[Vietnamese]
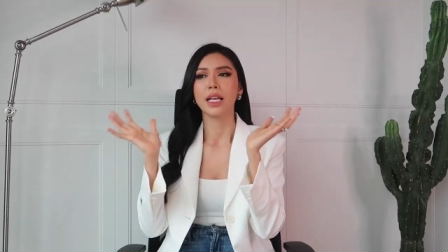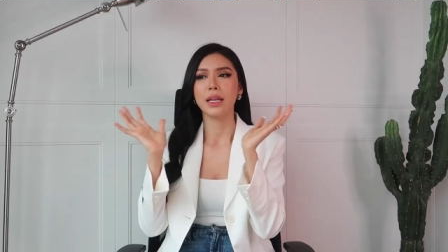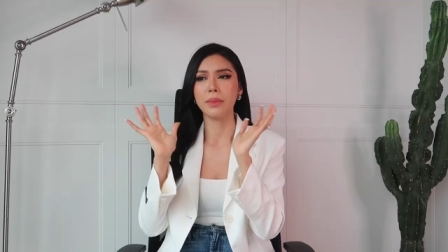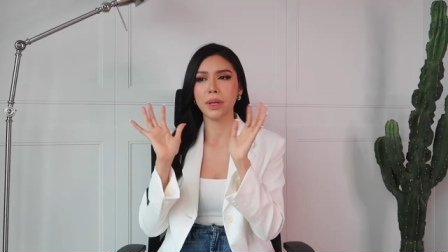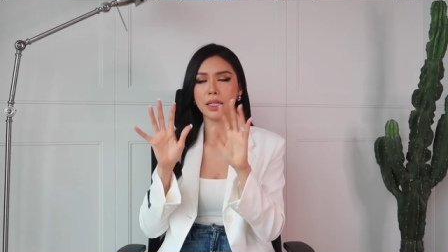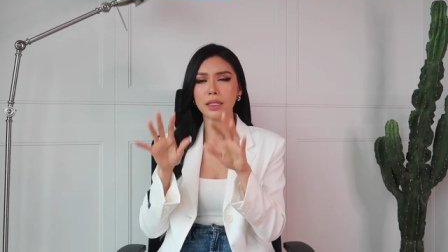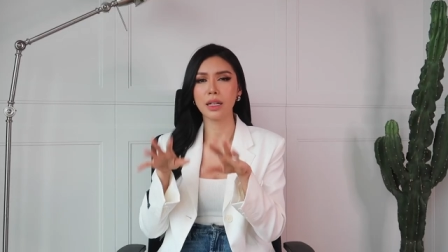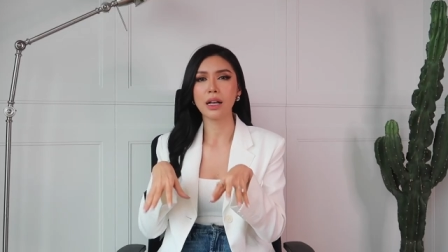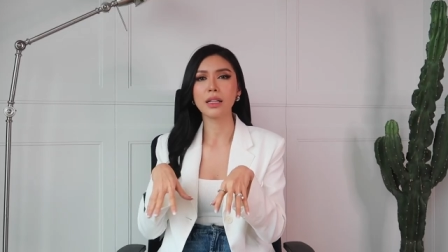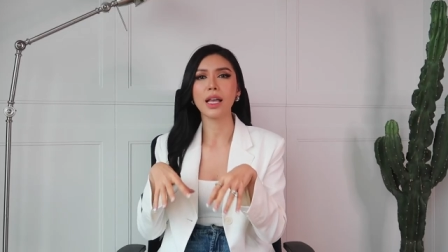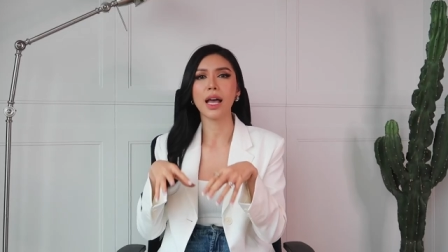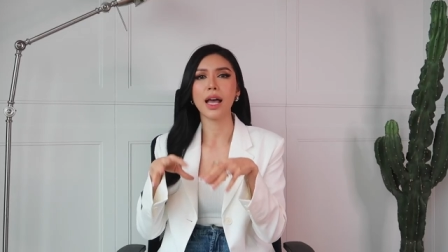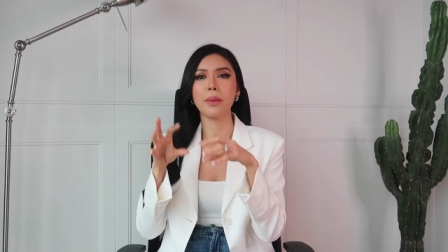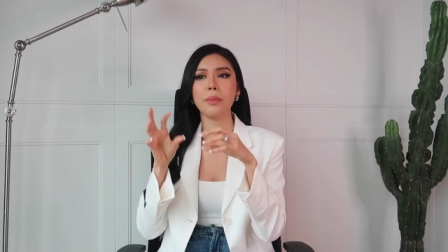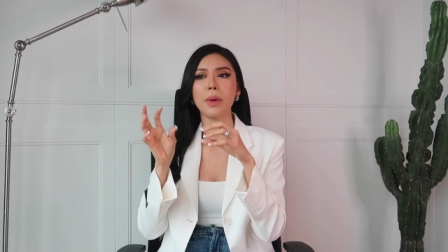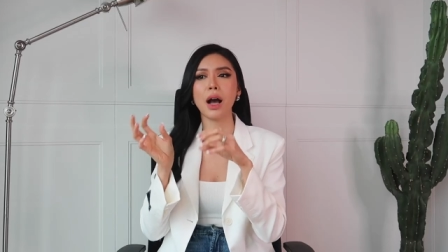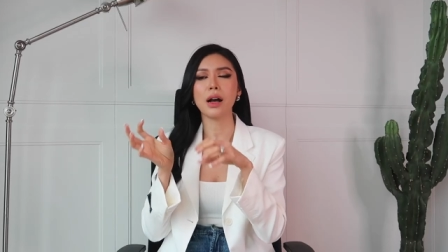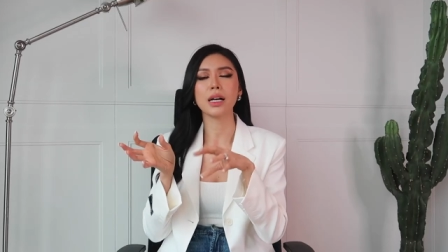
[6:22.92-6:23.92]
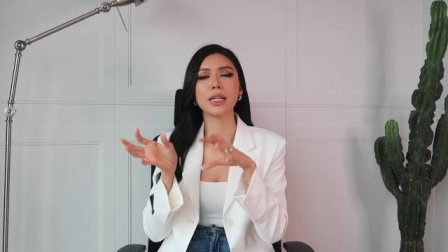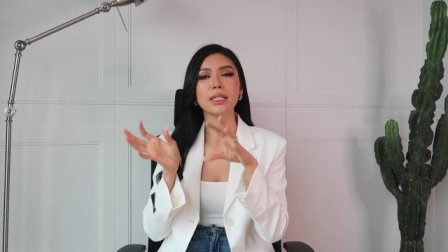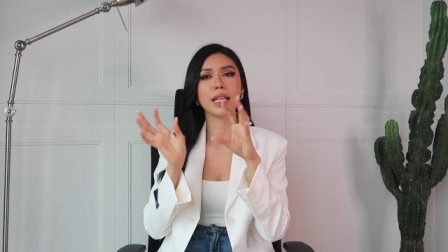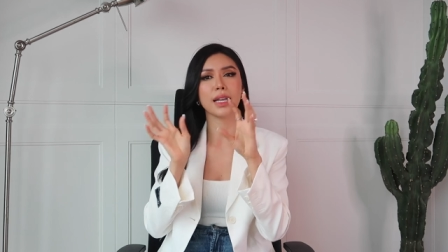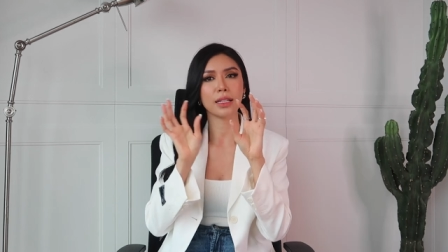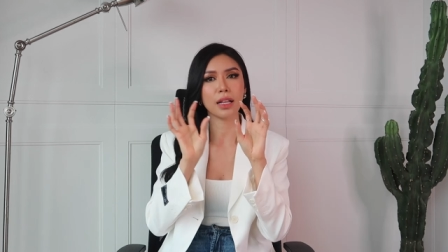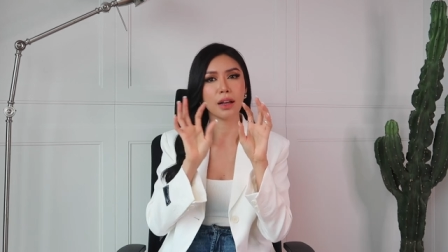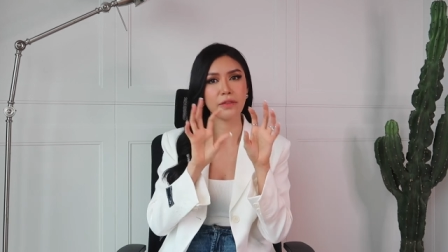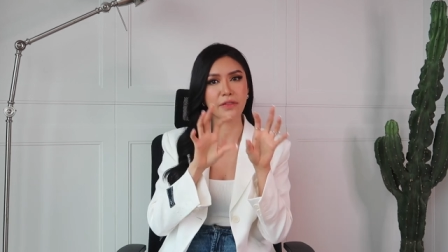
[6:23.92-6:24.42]
thì mình có thể bỏ cái
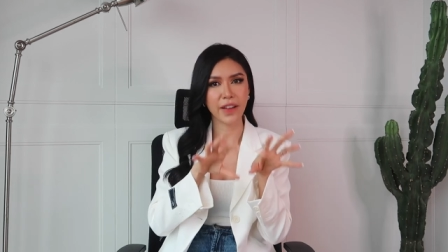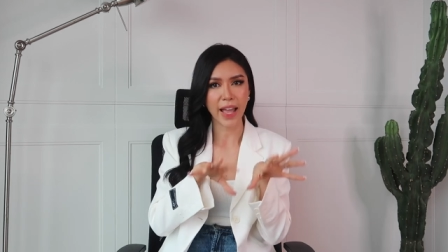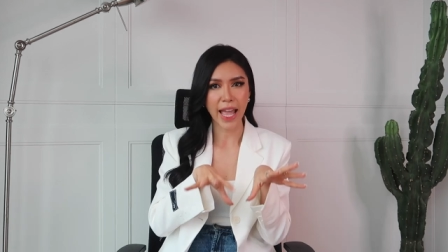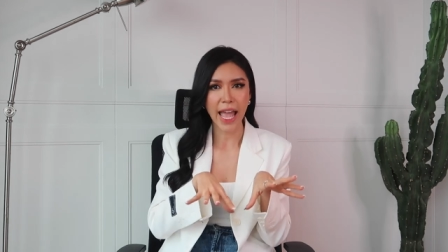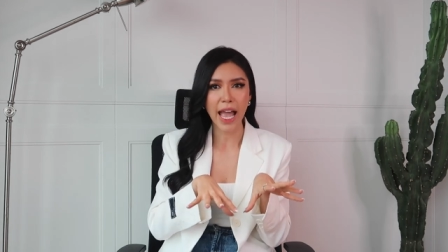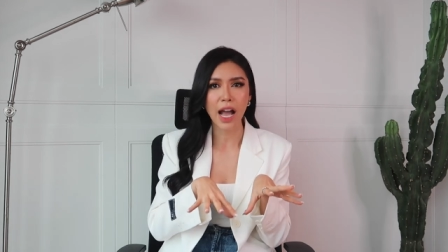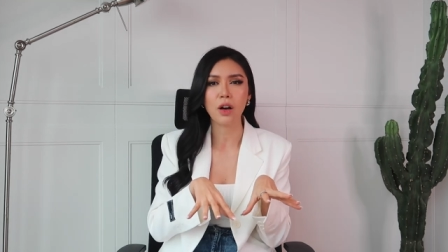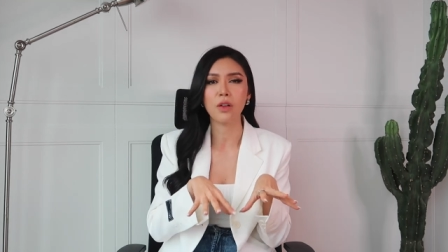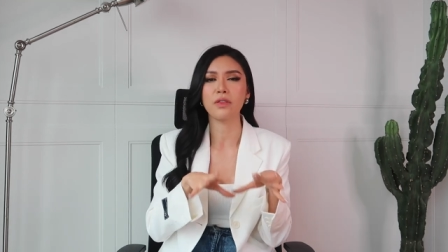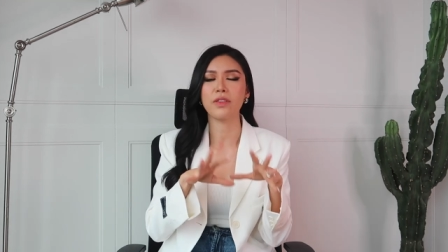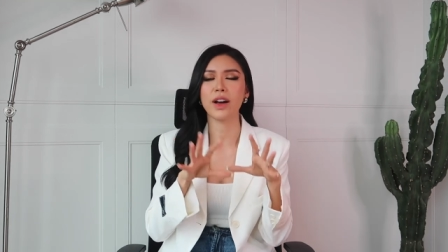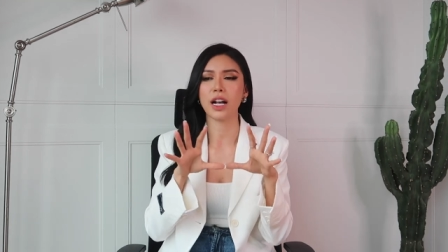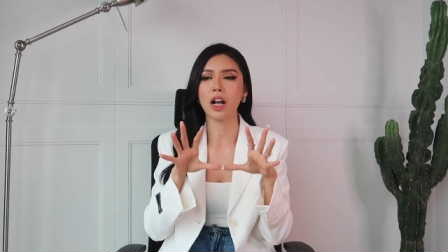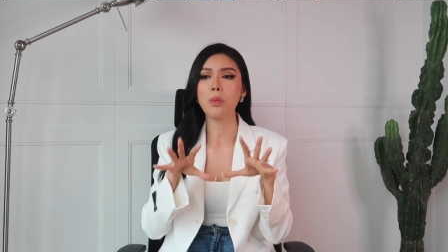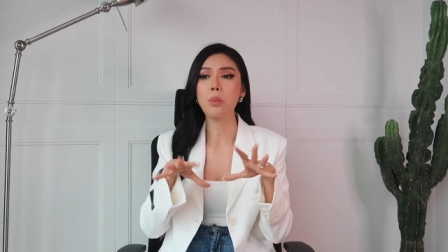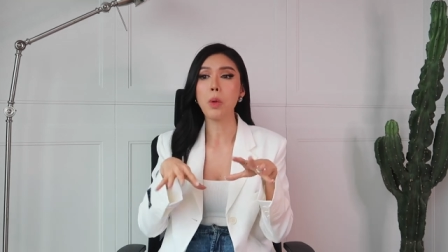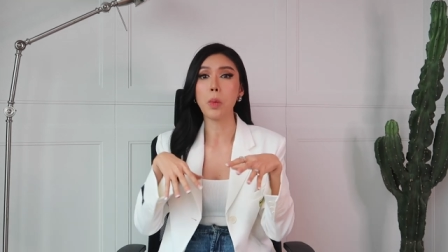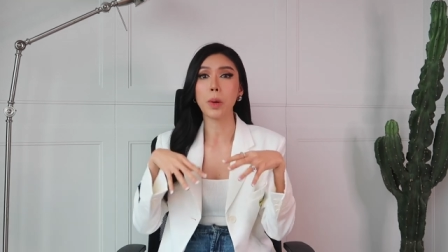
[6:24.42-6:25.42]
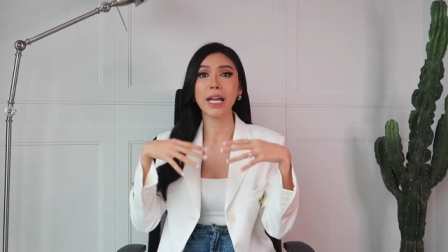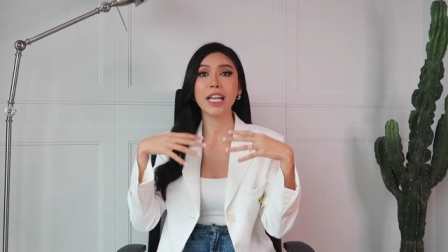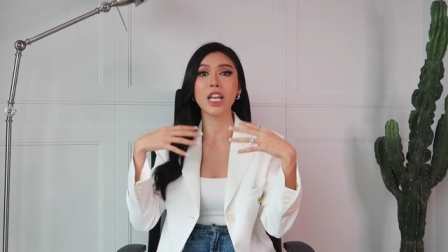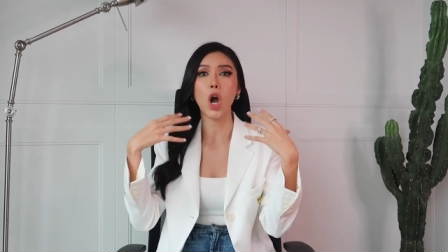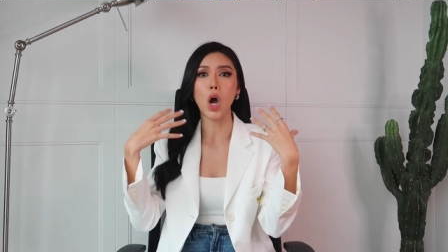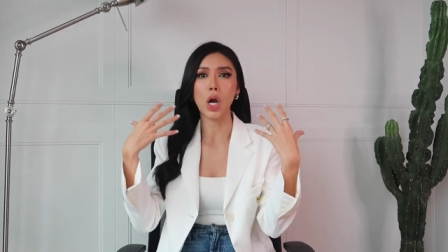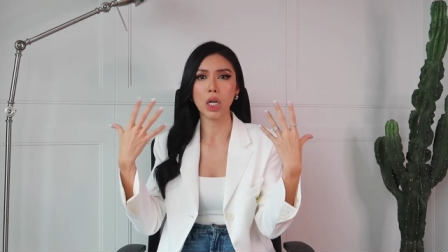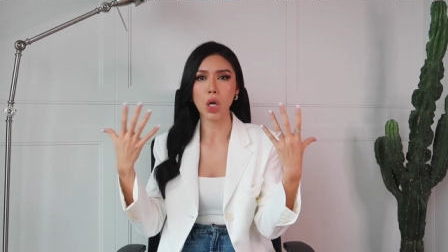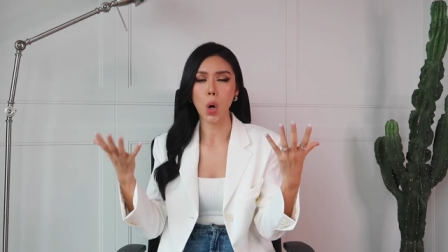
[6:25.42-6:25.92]
tiền đó vào và có một cái
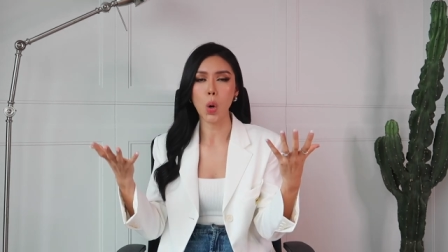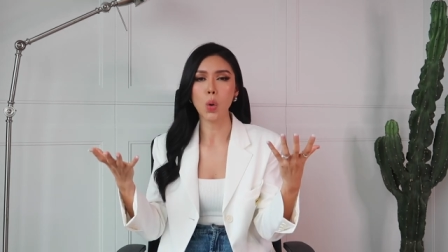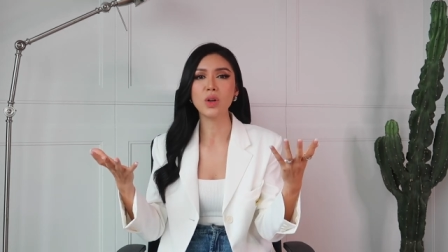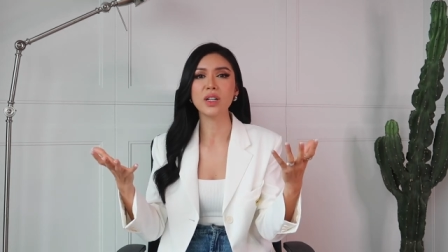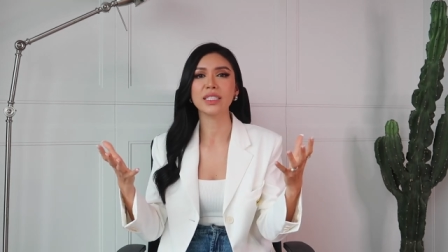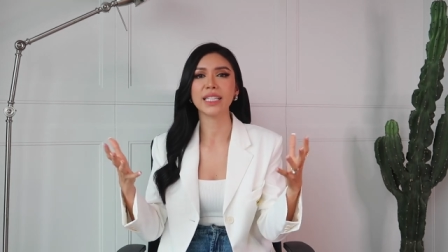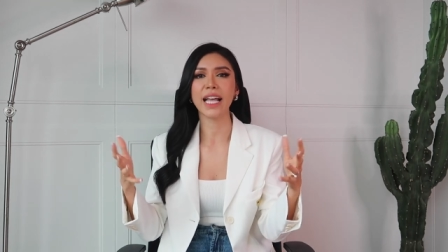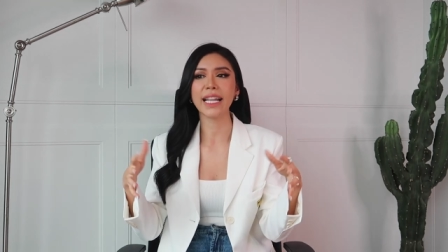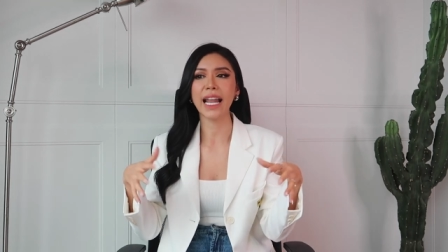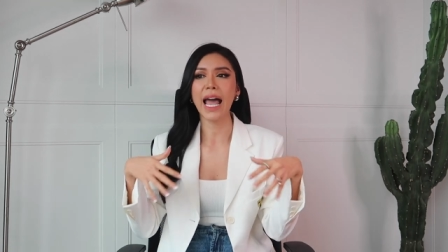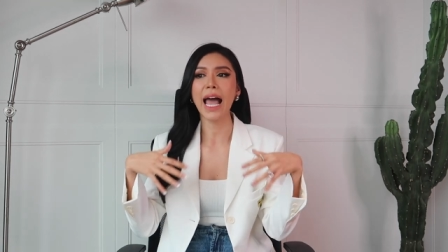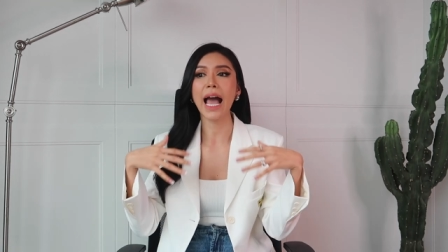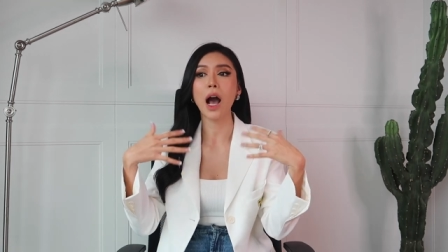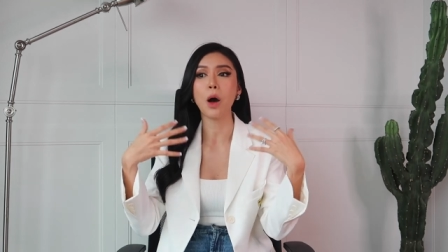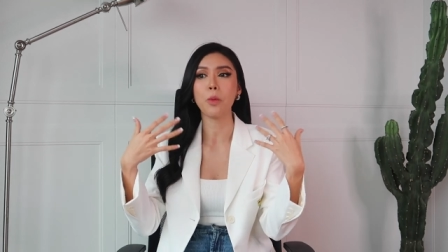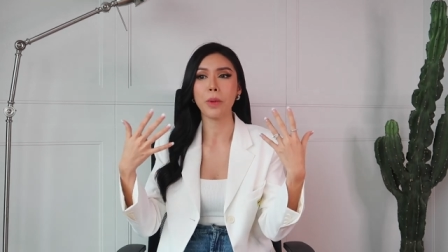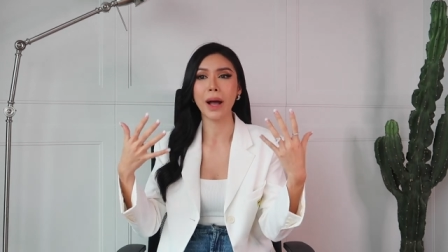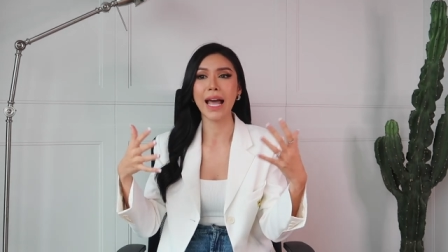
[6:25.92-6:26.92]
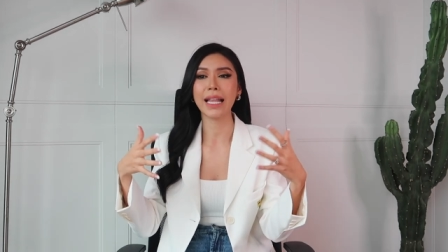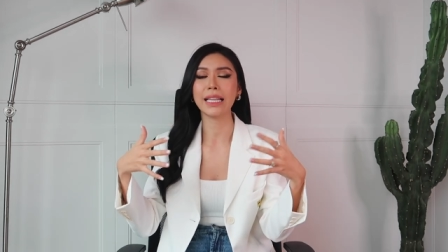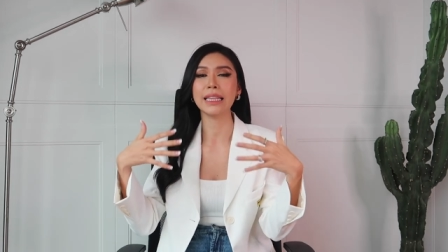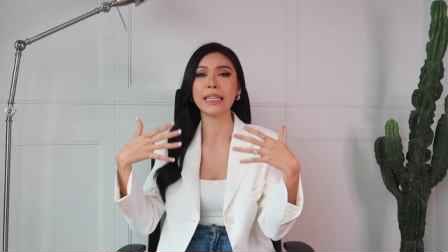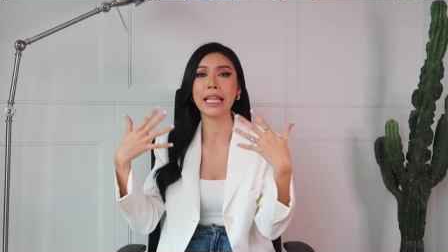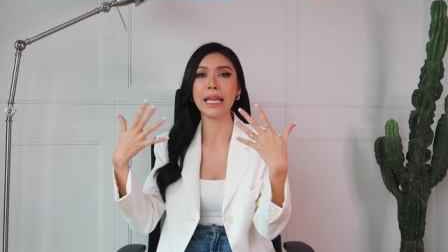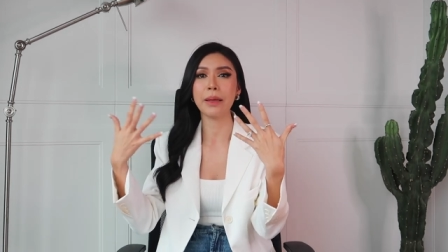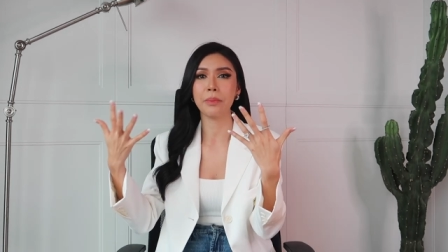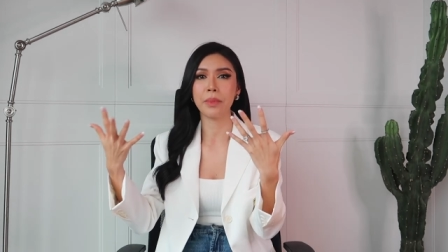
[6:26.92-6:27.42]
đội ngũ người ta đã học hành
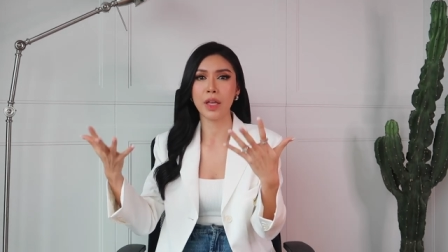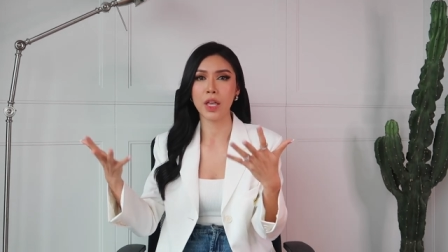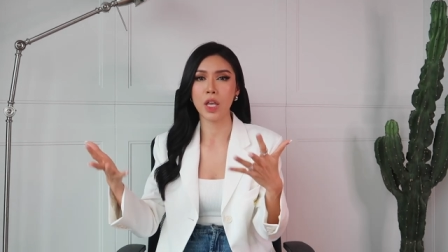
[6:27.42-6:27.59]
tìm